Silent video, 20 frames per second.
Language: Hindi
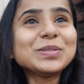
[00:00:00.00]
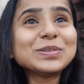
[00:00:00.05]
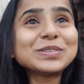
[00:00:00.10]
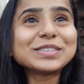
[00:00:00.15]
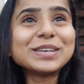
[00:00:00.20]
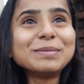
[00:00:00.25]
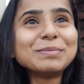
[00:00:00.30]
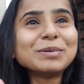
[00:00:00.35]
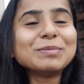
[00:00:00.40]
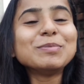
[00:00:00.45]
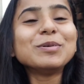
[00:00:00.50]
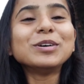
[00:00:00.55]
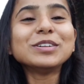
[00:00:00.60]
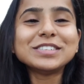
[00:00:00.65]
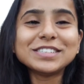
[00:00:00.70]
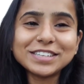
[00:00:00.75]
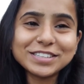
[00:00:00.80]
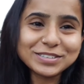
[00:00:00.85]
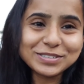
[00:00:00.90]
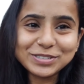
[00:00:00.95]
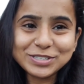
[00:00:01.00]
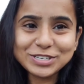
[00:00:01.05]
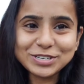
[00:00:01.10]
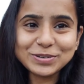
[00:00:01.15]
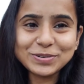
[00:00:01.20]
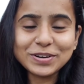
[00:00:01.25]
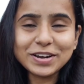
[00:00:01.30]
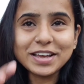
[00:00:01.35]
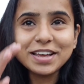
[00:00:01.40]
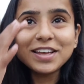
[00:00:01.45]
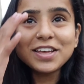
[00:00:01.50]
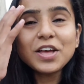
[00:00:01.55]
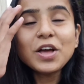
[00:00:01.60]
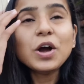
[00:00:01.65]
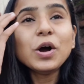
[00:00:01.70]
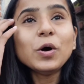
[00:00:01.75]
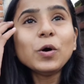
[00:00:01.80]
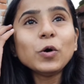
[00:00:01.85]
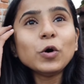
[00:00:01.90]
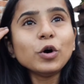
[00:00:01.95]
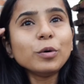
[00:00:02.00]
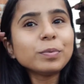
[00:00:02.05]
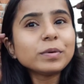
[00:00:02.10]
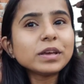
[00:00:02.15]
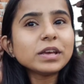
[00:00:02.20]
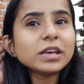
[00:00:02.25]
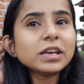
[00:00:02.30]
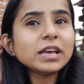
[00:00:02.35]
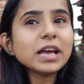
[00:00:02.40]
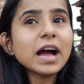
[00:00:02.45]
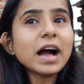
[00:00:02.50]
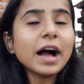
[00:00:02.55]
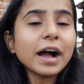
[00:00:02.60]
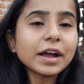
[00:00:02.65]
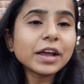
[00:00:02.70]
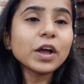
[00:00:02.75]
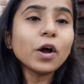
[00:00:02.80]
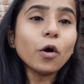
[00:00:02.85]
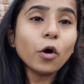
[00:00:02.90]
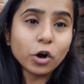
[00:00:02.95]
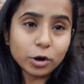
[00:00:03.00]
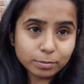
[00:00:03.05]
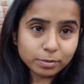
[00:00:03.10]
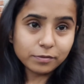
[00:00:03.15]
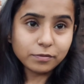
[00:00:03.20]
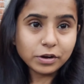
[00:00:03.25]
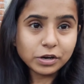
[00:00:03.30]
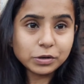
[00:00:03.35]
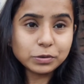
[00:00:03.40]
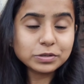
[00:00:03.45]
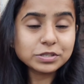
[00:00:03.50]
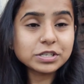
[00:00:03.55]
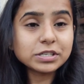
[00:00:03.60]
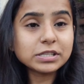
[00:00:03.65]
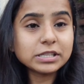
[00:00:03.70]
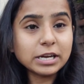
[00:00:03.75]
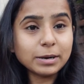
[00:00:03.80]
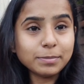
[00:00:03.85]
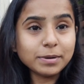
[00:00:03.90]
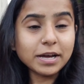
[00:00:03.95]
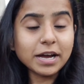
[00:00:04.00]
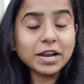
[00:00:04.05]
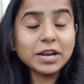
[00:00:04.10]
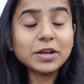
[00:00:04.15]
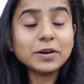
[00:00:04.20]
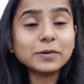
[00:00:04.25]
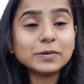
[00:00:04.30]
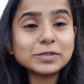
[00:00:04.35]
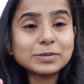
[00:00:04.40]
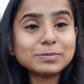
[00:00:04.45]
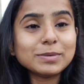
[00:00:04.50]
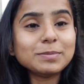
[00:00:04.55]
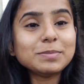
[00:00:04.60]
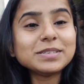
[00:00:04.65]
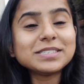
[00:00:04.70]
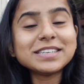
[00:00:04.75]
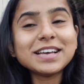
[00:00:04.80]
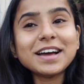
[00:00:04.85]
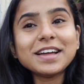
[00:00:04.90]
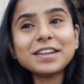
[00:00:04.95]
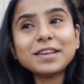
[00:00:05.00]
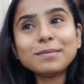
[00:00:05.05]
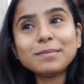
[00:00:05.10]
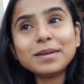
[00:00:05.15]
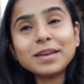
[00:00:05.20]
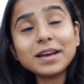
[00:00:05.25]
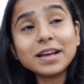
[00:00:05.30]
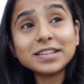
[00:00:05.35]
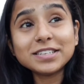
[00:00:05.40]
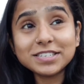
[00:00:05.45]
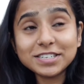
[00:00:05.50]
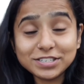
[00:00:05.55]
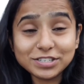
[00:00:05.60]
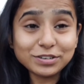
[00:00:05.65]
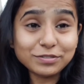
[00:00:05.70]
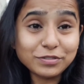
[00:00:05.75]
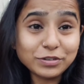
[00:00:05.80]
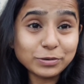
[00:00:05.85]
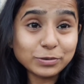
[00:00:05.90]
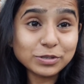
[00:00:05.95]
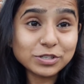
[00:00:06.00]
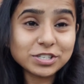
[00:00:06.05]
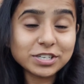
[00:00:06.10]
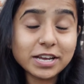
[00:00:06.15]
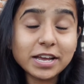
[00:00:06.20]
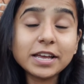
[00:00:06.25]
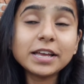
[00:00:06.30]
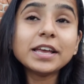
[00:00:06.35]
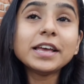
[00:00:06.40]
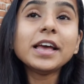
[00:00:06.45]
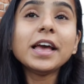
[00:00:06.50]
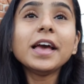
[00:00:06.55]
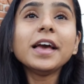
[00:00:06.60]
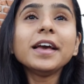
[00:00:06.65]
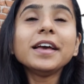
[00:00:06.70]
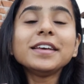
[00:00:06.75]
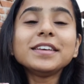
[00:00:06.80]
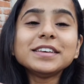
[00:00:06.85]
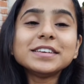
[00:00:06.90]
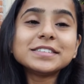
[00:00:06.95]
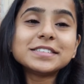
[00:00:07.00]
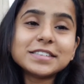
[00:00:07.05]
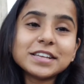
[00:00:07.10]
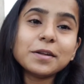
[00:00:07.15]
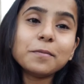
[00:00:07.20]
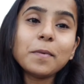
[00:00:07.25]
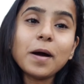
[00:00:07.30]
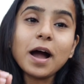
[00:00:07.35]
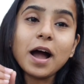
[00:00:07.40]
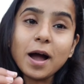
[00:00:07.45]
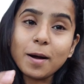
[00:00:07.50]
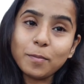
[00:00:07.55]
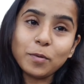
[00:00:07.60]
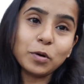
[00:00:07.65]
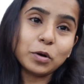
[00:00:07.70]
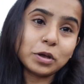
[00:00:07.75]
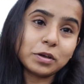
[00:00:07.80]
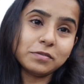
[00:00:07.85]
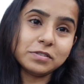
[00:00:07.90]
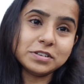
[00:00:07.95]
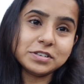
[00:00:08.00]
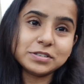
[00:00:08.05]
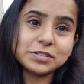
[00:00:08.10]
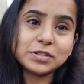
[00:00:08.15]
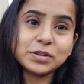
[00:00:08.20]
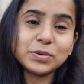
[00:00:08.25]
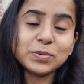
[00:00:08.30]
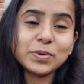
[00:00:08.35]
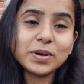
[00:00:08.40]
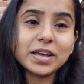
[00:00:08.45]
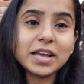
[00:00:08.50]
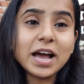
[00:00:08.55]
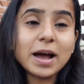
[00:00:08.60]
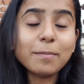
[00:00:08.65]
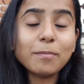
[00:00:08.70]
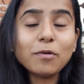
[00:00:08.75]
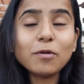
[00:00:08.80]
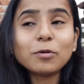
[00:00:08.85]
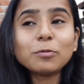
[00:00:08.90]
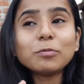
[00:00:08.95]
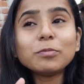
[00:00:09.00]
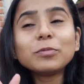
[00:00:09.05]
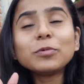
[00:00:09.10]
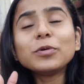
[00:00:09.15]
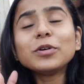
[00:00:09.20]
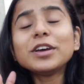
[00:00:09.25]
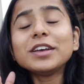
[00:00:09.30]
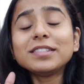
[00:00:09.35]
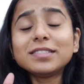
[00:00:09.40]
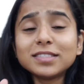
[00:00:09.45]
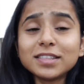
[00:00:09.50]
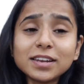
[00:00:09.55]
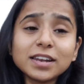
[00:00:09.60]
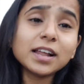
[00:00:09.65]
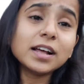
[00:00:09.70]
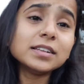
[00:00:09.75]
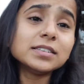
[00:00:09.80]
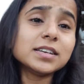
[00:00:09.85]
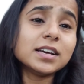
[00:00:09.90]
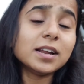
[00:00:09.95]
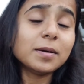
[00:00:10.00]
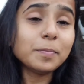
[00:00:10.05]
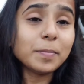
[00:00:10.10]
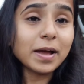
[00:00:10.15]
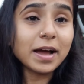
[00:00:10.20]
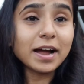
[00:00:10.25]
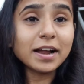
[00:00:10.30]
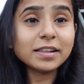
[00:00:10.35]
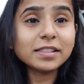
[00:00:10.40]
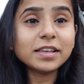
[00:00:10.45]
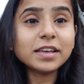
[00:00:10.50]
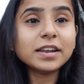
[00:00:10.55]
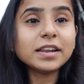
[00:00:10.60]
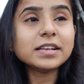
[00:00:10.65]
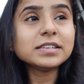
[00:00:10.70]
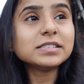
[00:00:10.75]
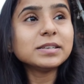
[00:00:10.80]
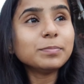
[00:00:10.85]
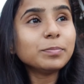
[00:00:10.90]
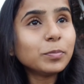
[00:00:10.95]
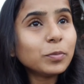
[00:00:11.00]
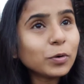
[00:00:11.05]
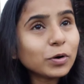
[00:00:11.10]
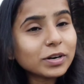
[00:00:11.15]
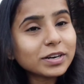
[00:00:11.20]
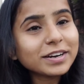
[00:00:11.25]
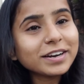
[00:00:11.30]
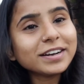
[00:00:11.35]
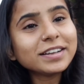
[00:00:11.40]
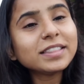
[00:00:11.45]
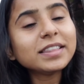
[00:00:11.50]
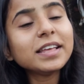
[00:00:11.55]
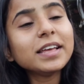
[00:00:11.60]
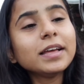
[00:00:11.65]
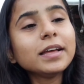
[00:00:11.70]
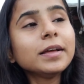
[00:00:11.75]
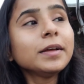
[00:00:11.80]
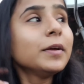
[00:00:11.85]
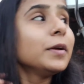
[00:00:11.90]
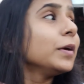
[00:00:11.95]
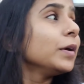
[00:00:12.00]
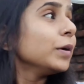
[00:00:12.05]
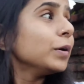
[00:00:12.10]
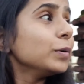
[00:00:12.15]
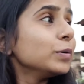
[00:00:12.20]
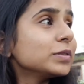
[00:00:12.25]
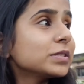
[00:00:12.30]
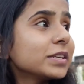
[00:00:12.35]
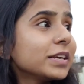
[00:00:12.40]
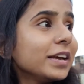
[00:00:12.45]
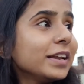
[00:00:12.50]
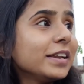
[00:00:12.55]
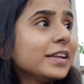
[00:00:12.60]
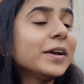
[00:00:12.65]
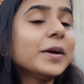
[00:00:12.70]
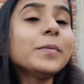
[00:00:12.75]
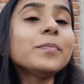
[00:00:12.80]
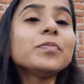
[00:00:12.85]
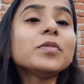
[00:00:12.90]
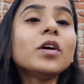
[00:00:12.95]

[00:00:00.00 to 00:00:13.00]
तो इसका हमको बहुत ही ज़्यादा खुशी हो रहा है होप कि आगे और भी वीडियोस जितना हम डालें उसमें भी सारे में अच्छे अच्छे व्यूज़ जाए ये सिर्फ आप लोग की वजह से हुआ है आप लोग हमको इतना ज़्यादा प्यार दे रहे हैं सपोर्ट करते हैं उसके लिए